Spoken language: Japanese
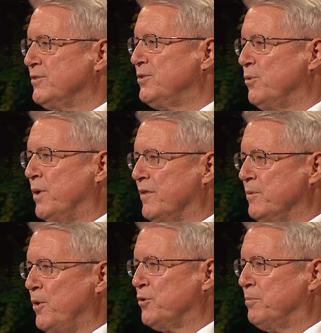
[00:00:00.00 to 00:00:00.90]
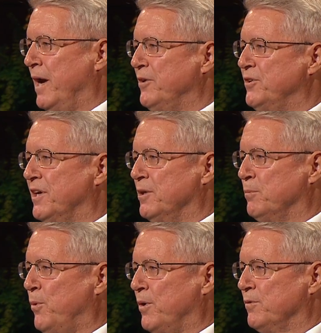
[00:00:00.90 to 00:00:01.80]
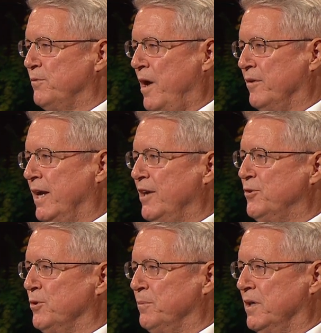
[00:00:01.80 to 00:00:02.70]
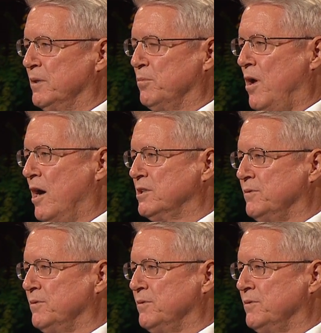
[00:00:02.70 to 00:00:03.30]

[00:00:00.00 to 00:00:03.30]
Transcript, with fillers: 祈りは信仰と人格の土台を作る